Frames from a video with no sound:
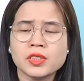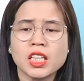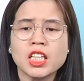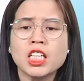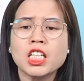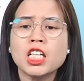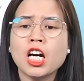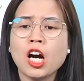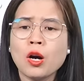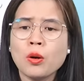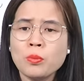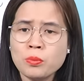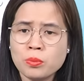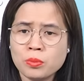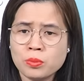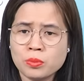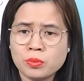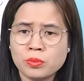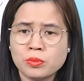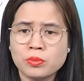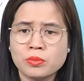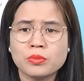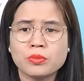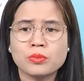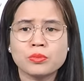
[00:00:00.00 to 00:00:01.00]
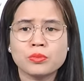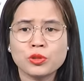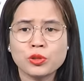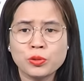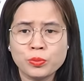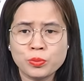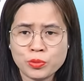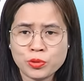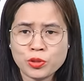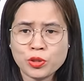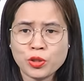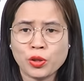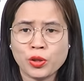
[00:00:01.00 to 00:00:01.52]
không
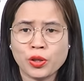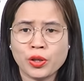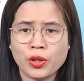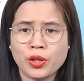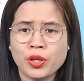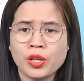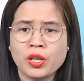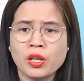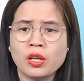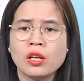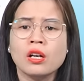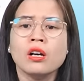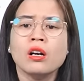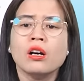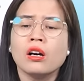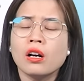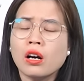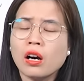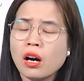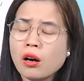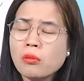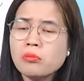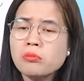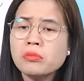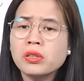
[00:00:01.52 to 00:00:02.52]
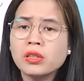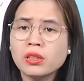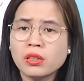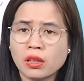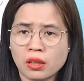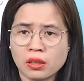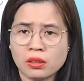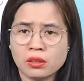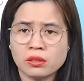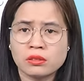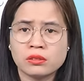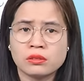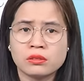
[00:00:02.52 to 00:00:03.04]
đúng rồi không
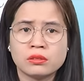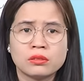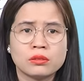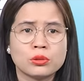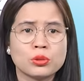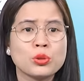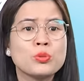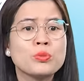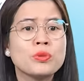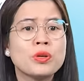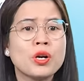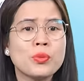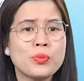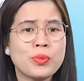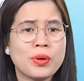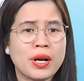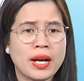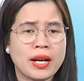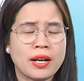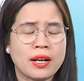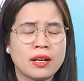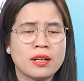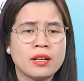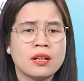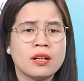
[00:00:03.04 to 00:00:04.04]
được đúng không ạ